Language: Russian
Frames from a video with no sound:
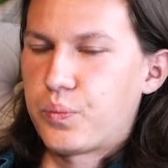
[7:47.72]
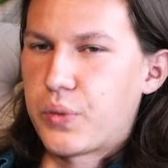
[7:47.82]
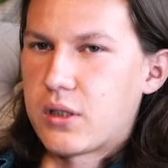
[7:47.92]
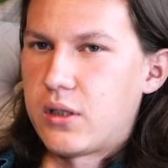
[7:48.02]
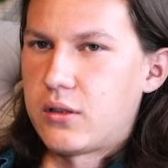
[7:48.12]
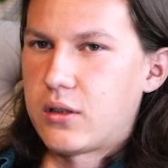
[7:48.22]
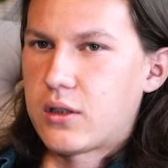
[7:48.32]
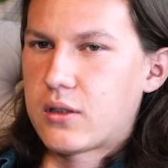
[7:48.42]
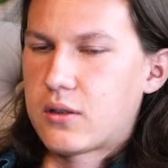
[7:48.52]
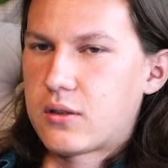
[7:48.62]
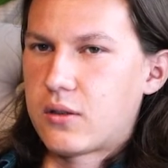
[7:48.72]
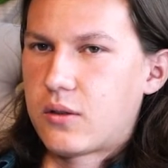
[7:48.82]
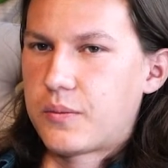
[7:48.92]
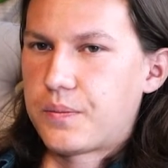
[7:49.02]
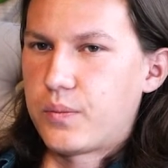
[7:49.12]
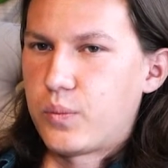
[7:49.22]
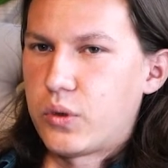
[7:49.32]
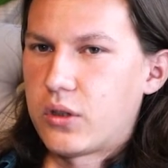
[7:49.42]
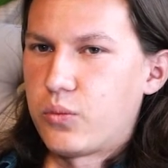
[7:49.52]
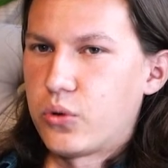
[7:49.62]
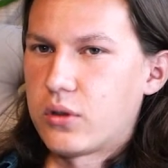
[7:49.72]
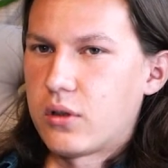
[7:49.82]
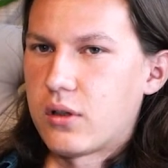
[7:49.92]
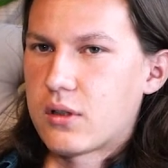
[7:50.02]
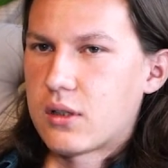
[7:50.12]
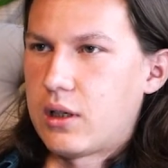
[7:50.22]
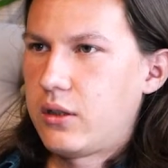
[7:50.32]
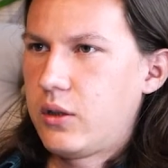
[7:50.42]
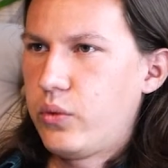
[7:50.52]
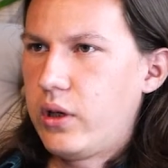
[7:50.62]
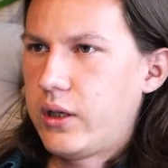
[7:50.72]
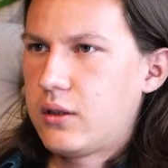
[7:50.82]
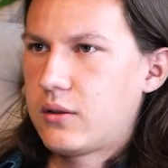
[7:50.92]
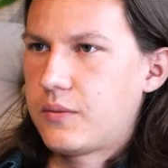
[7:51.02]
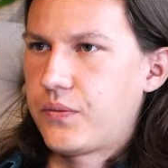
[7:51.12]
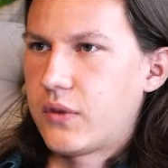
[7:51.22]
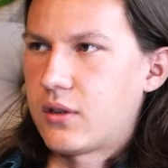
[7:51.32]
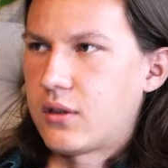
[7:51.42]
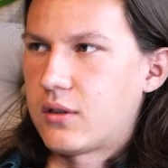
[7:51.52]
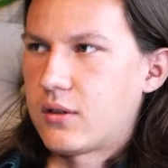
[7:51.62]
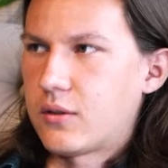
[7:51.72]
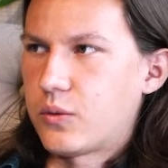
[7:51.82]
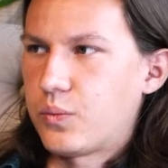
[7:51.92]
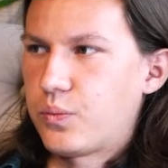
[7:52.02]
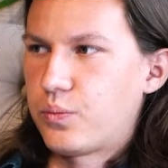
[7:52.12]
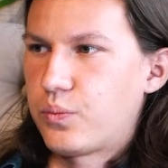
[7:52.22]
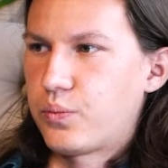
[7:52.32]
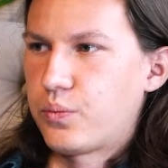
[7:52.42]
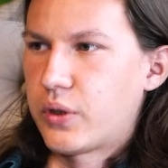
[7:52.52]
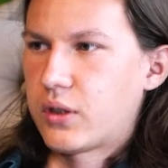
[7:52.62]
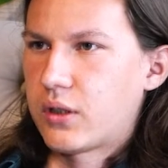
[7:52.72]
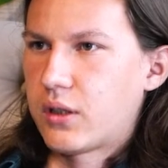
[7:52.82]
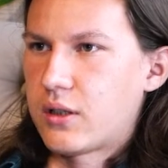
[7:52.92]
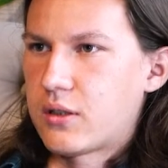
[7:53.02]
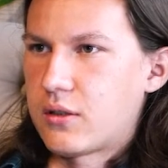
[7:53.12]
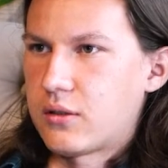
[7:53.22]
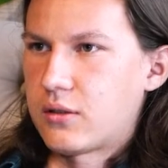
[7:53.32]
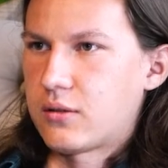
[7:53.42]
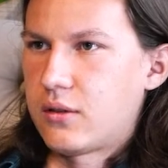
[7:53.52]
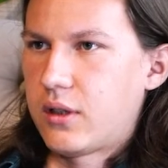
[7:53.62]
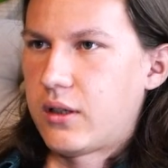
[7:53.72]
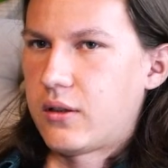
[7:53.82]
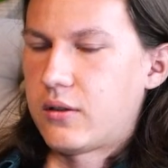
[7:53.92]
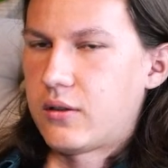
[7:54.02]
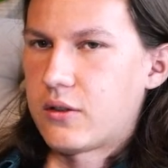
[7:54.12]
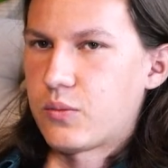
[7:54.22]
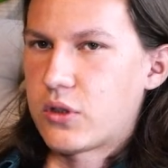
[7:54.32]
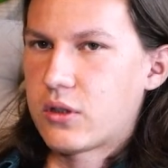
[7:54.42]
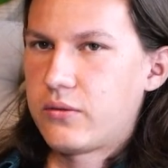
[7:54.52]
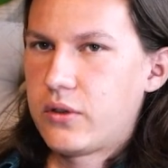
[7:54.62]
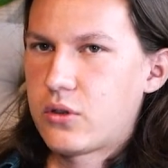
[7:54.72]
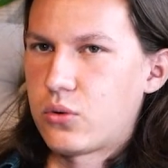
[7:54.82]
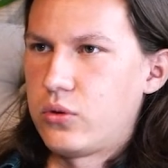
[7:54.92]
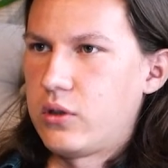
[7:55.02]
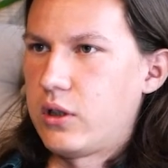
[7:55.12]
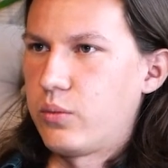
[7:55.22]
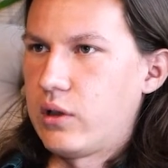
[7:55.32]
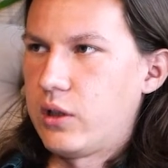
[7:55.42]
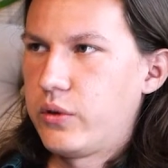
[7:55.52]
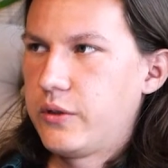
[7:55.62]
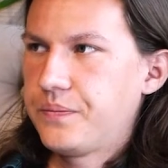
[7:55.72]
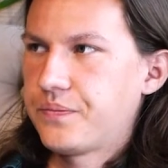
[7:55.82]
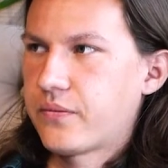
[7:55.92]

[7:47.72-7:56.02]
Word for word: Последний раз мы работали с Алиной Белят. Это подкастер да, из Москвы, студии «Либо-либо».